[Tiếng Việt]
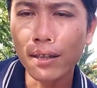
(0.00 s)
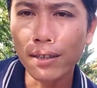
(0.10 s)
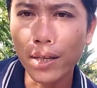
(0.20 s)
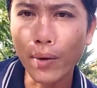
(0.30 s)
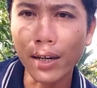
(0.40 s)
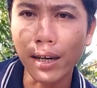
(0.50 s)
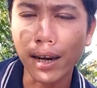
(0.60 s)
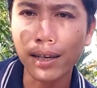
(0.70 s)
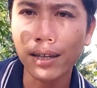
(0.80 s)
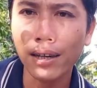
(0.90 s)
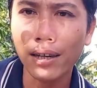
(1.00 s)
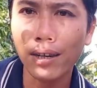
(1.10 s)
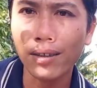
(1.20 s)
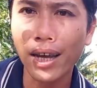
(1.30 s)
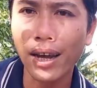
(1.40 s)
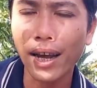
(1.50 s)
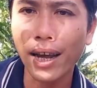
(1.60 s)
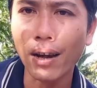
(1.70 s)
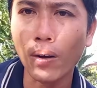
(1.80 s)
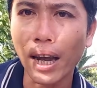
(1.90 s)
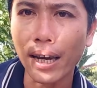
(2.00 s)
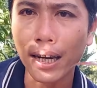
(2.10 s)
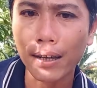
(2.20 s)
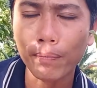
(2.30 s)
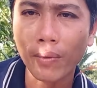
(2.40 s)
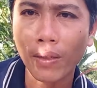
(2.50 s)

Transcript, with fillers: siêu kích rễ cho tất cả các loại cây ha